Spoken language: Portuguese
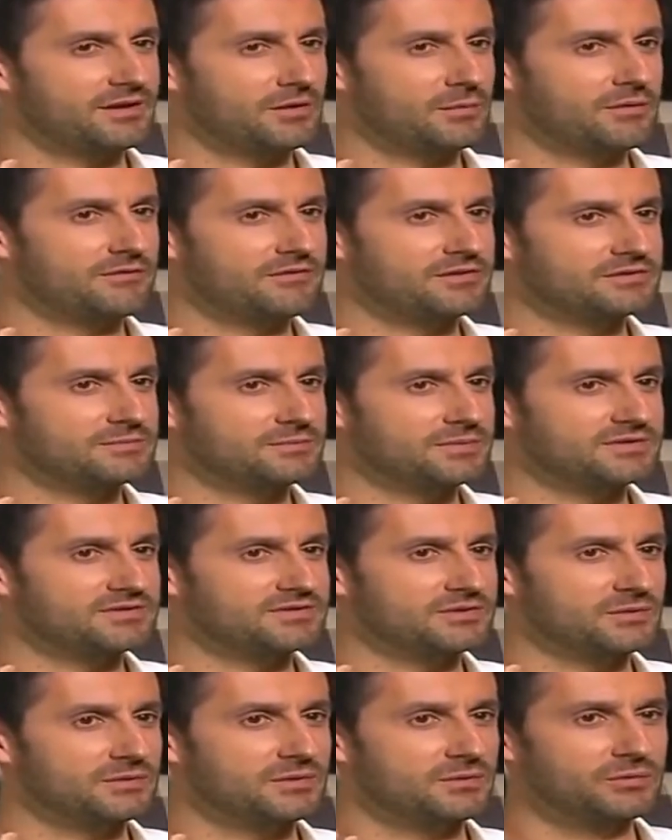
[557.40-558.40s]
se alguma vez
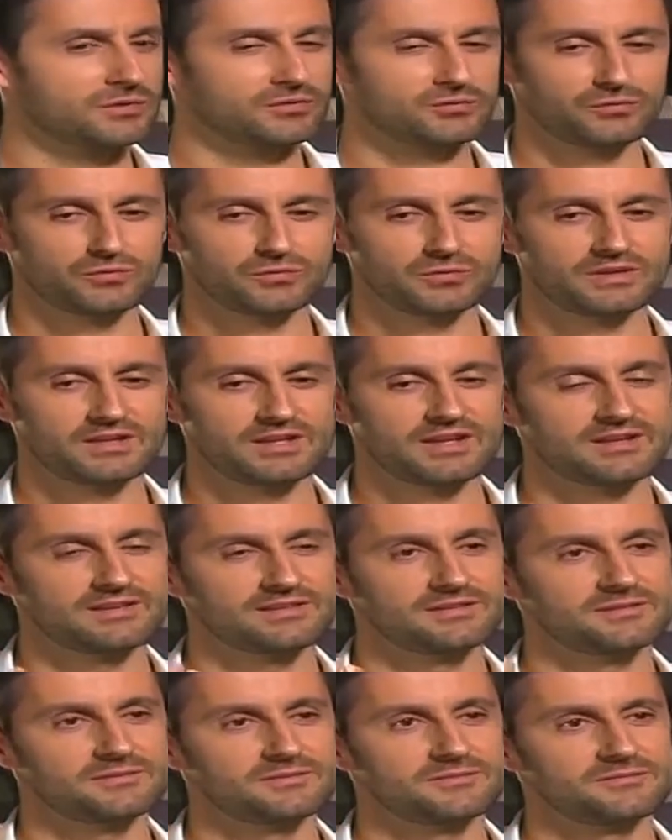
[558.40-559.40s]
pareceu, enquanto
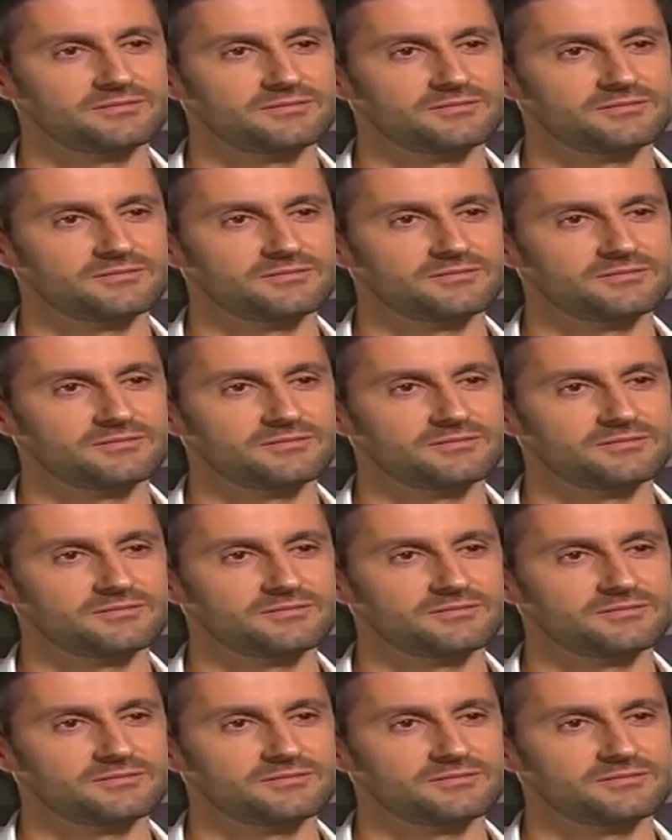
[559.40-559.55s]
criança?